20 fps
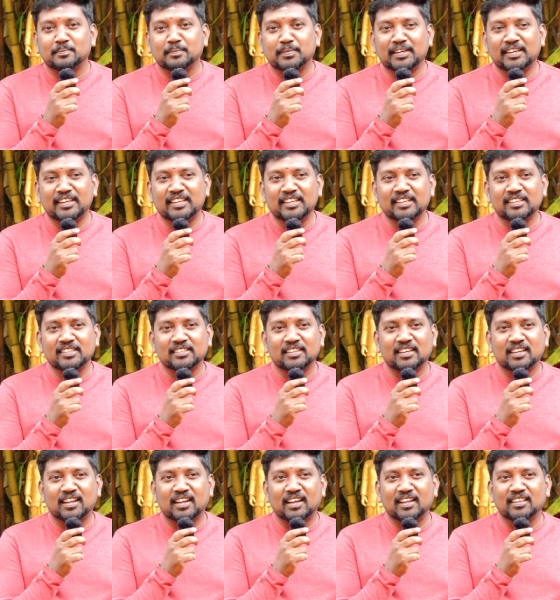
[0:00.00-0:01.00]
பில்லியன்
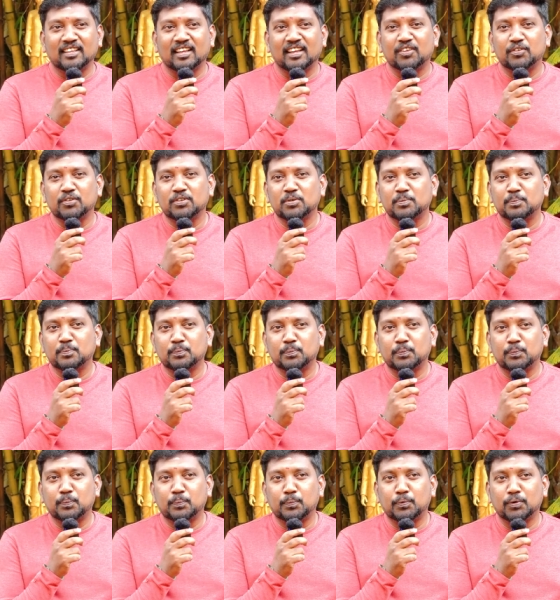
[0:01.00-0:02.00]
அந்த அளவுக்கு
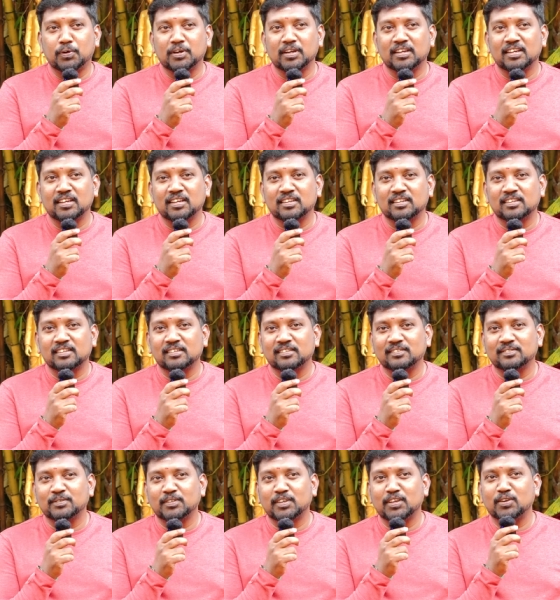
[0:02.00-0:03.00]
போக
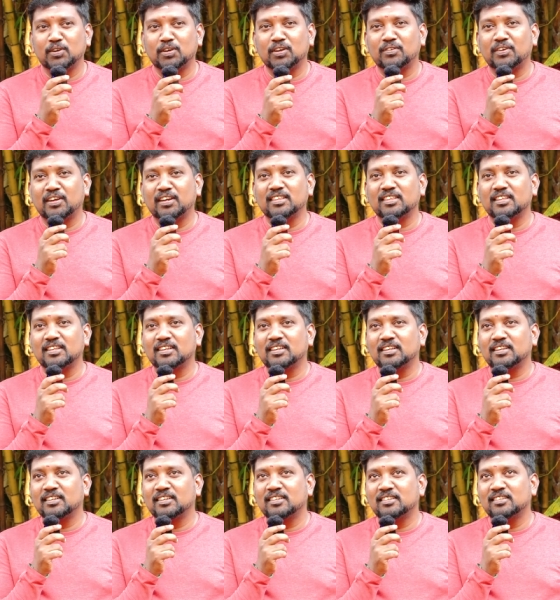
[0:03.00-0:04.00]
என்னோடய
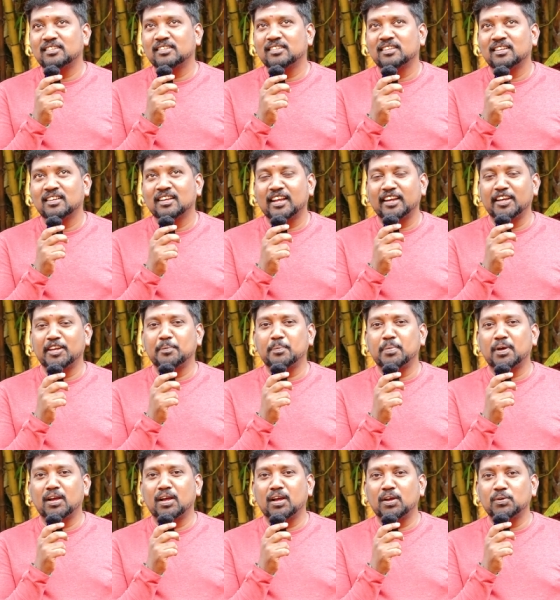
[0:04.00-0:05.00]
வாழ்த்துக்கள்
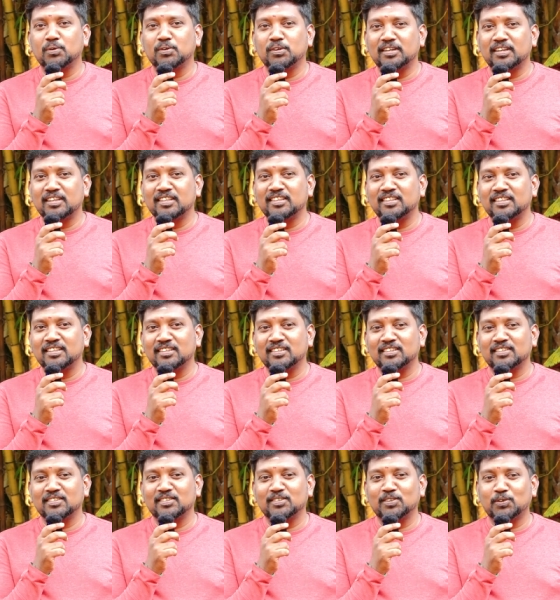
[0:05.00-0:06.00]
கண்டிப்பாக ஆகுங்கிறது
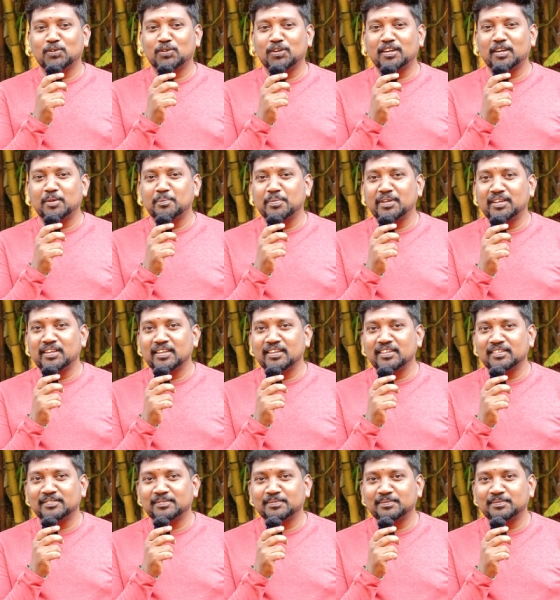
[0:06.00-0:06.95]
என்னோடய நம்பிக்கை